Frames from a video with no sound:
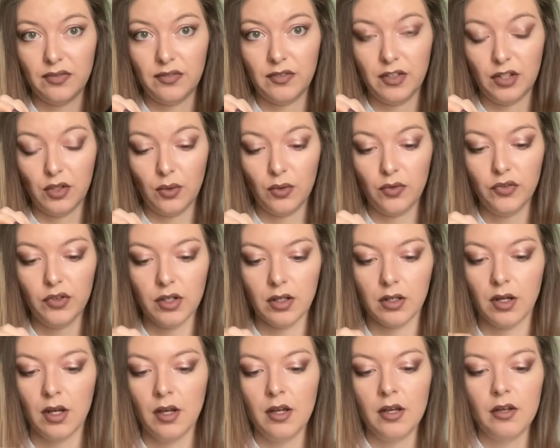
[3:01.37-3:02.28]
в веревках.
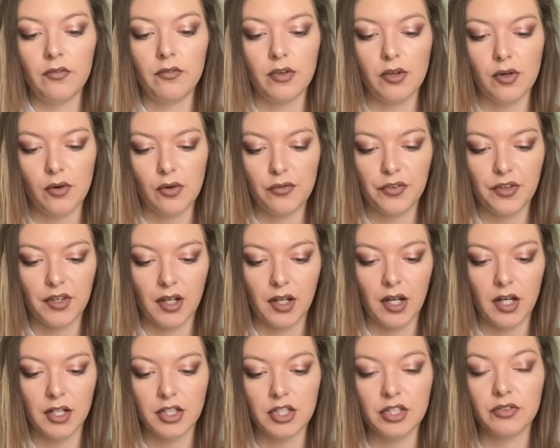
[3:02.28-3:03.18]
Веревки
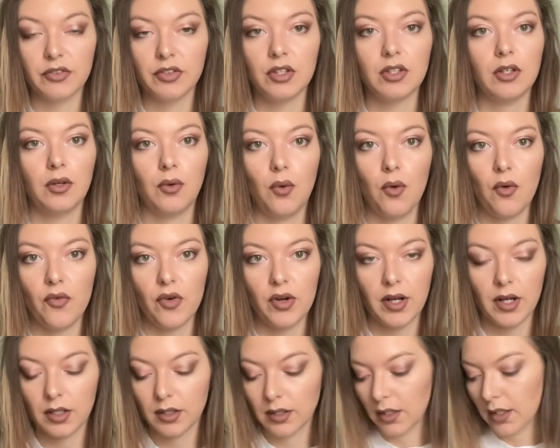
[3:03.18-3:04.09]
качество не такого,
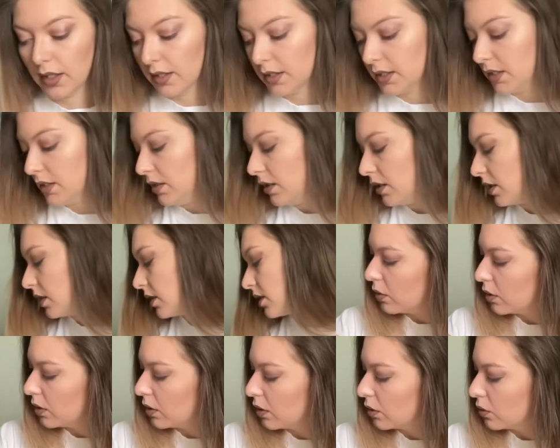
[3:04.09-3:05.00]
как на картинке,
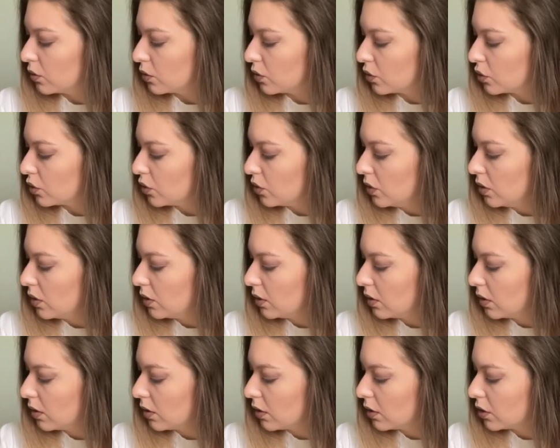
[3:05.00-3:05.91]
если я тут еще
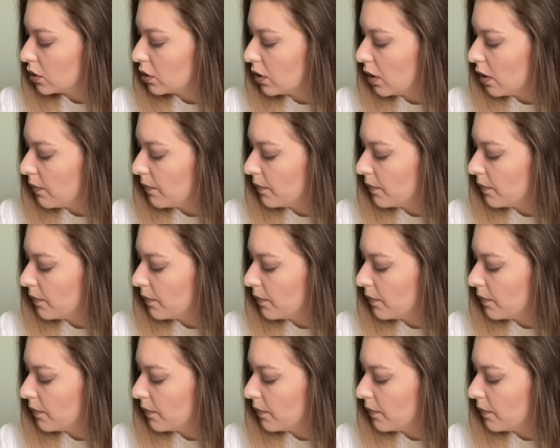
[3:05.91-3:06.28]
нитки нашла.